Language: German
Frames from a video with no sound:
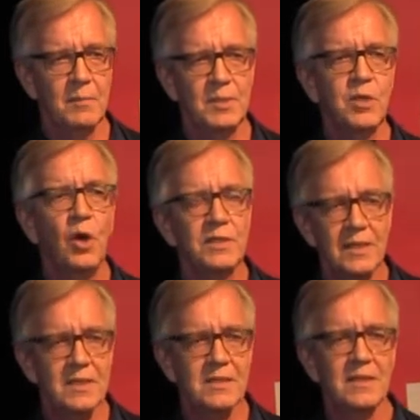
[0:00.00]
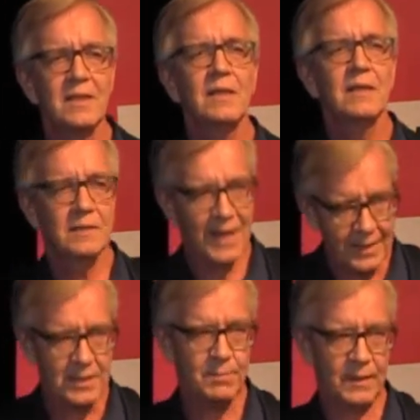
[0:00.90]
Bis heute ist gar
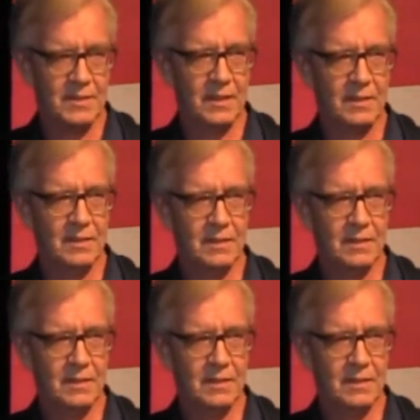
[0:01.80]
nichts passiert.